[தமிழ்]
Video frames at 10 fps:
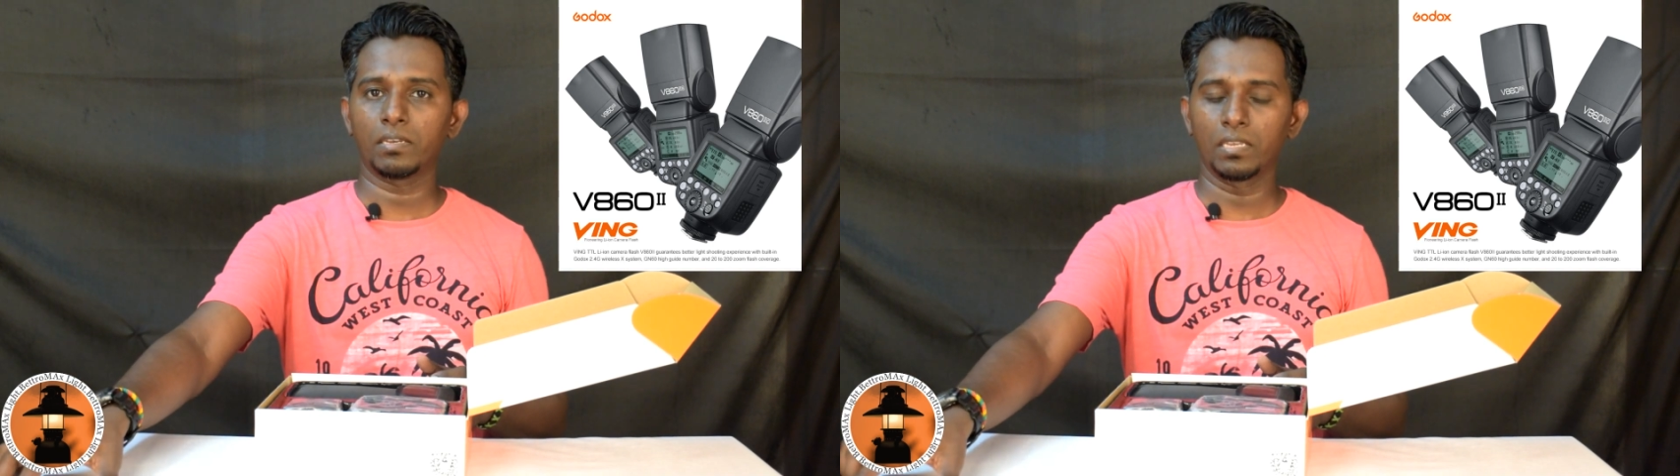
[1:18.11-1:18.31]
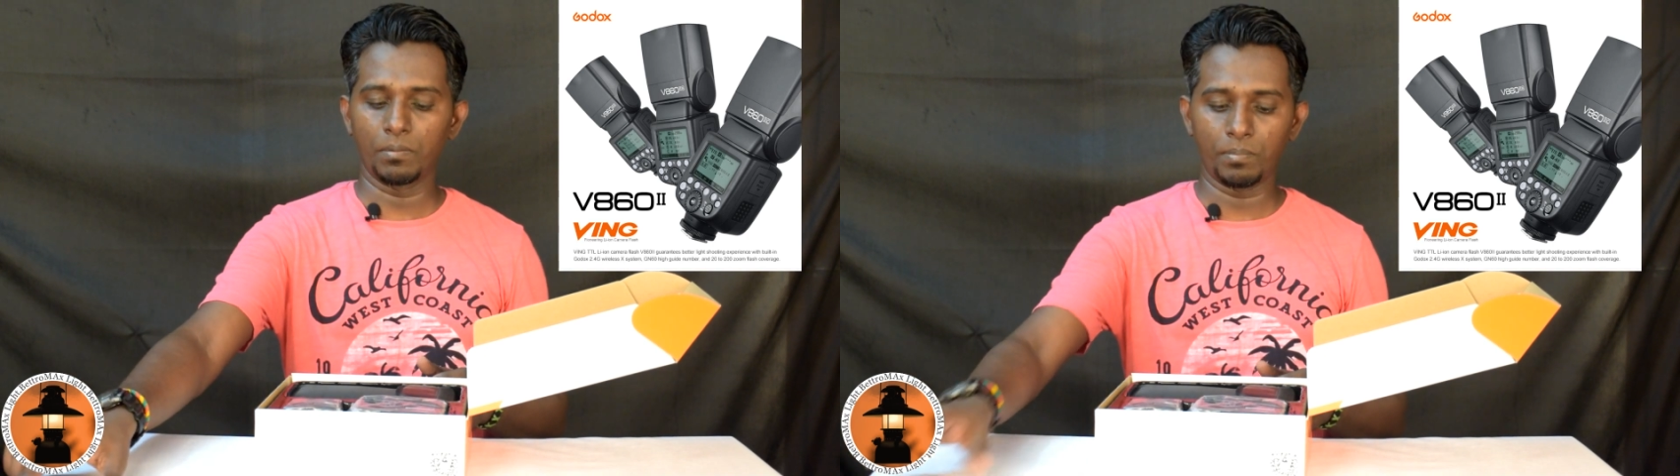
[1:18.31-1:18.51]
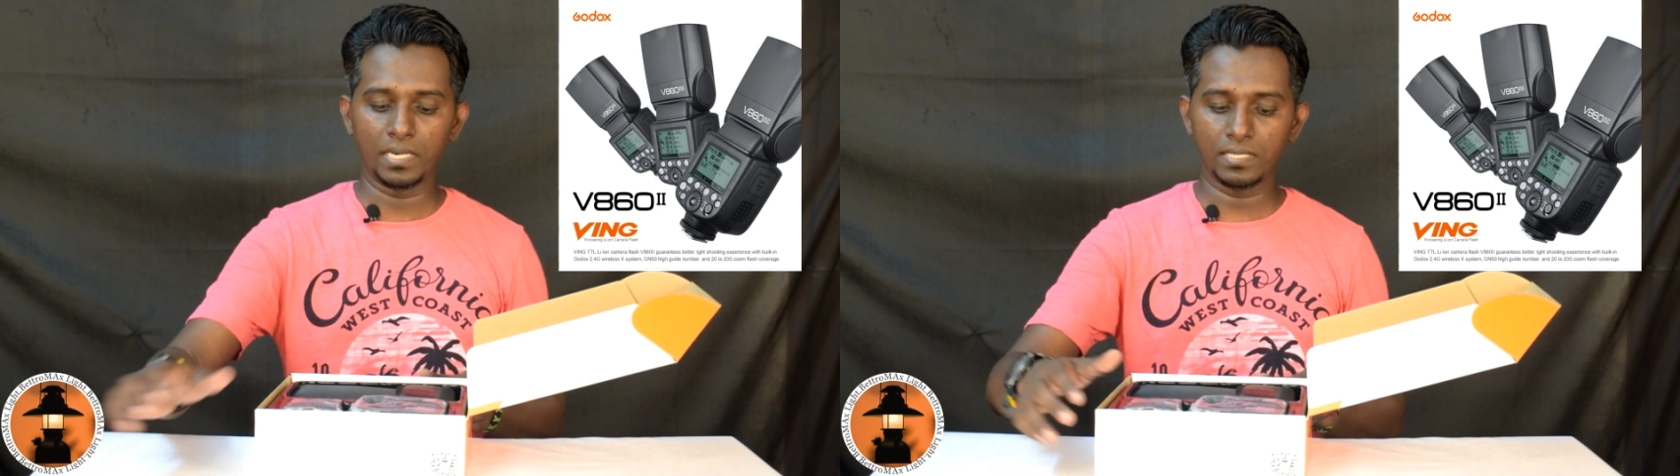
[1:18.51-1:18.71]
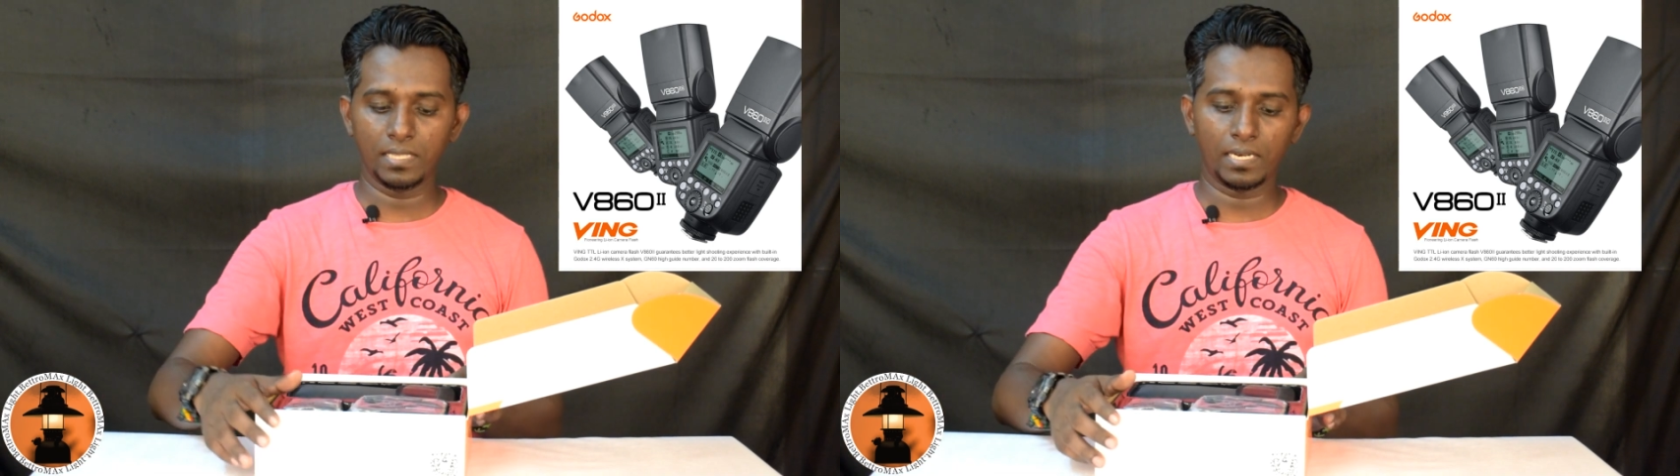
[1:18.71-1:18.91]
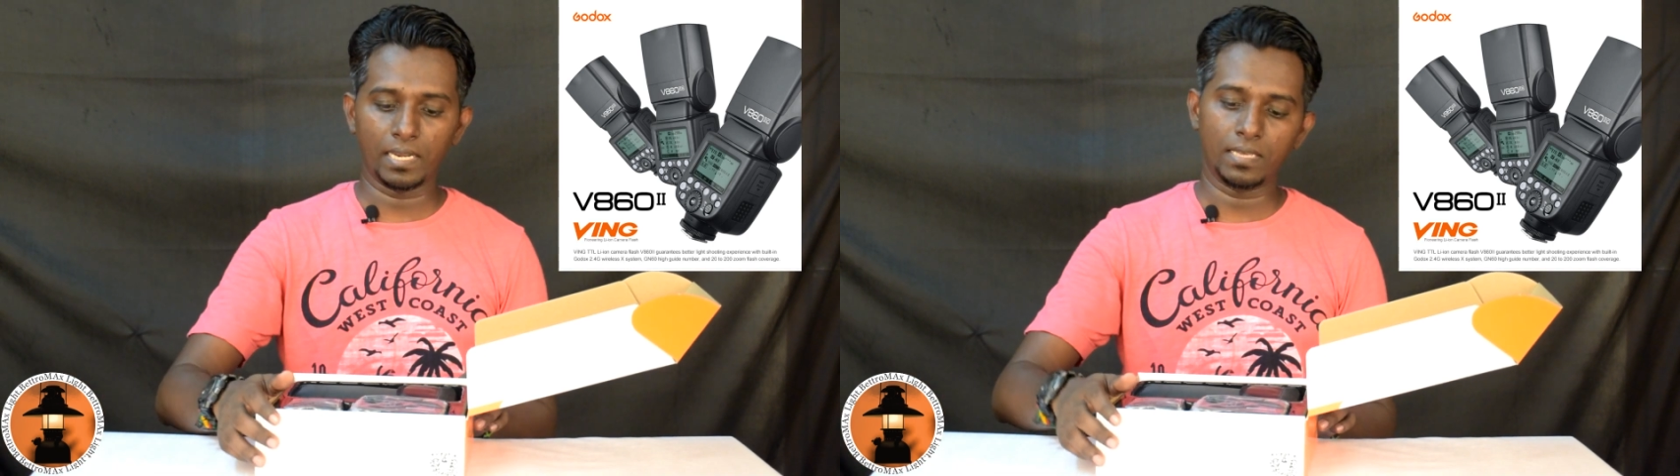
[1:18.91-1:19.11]
வரைக்கும் நான்
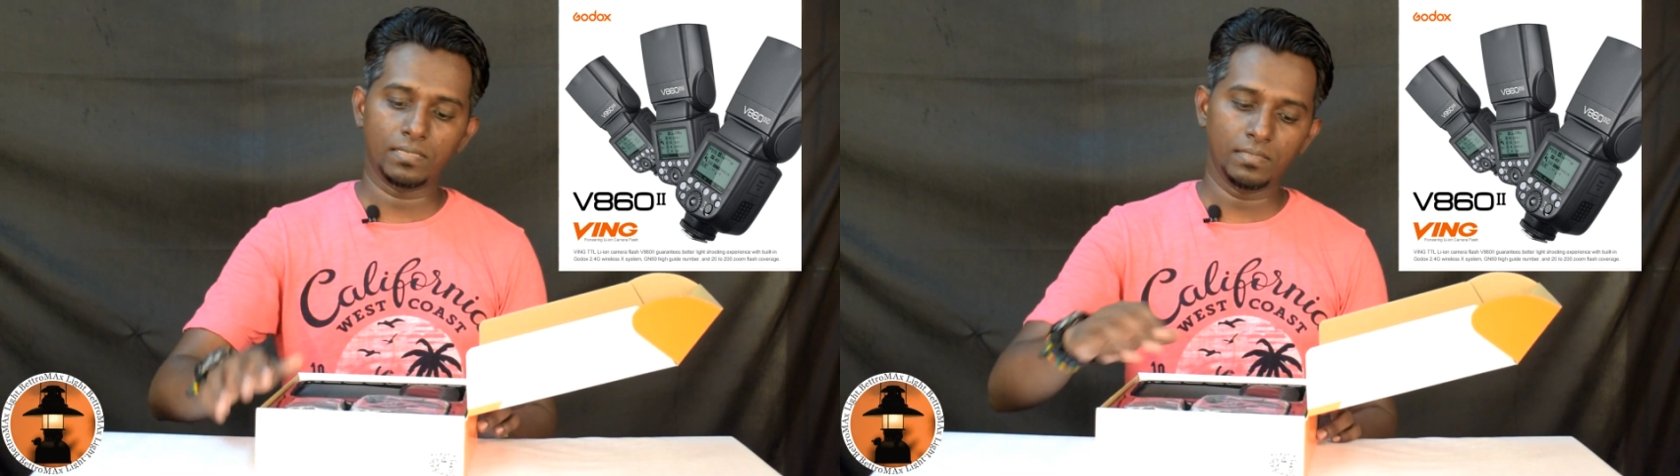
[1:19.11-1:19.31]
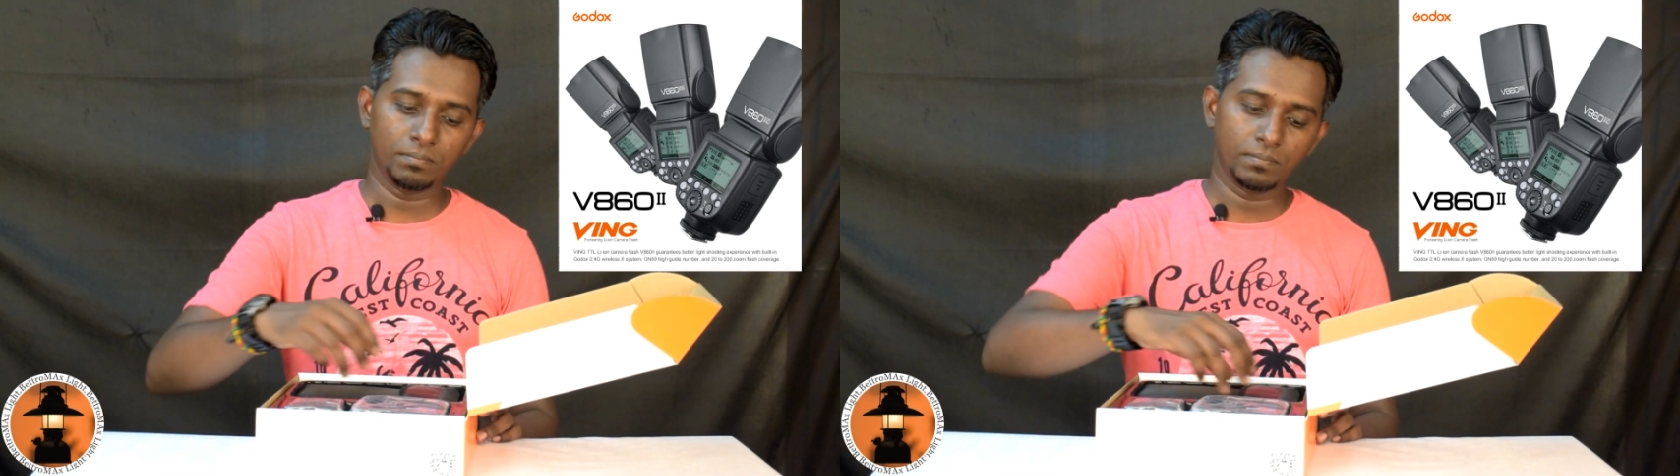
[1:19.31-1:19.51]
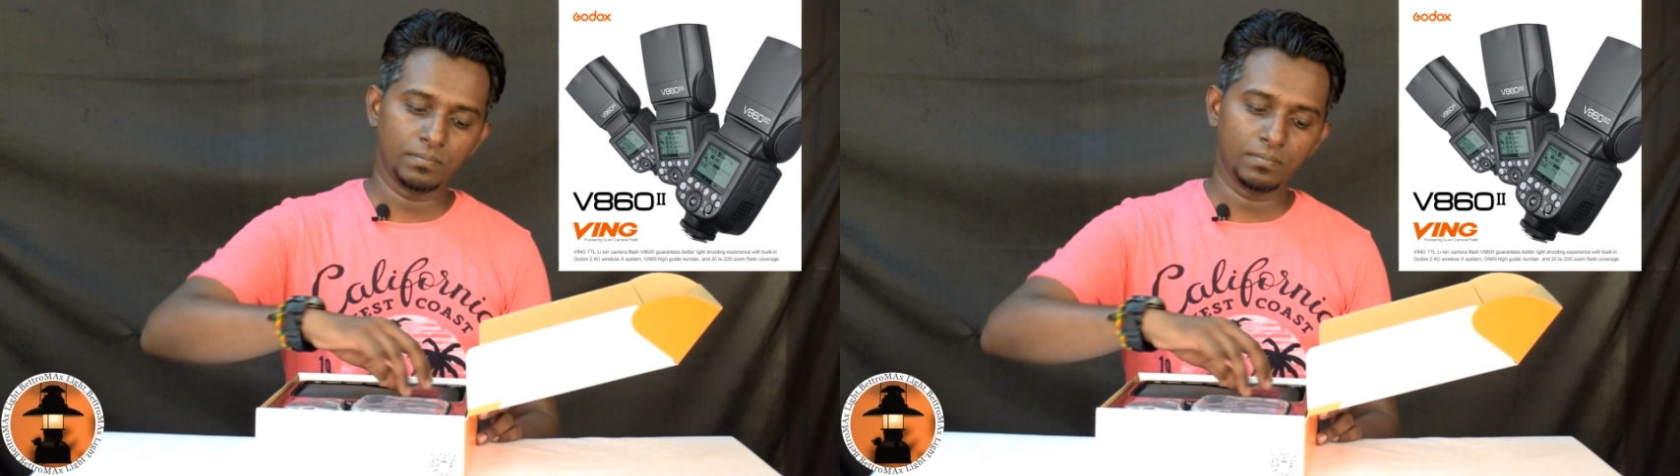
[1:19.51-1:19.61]
படித்ததே கிடையாது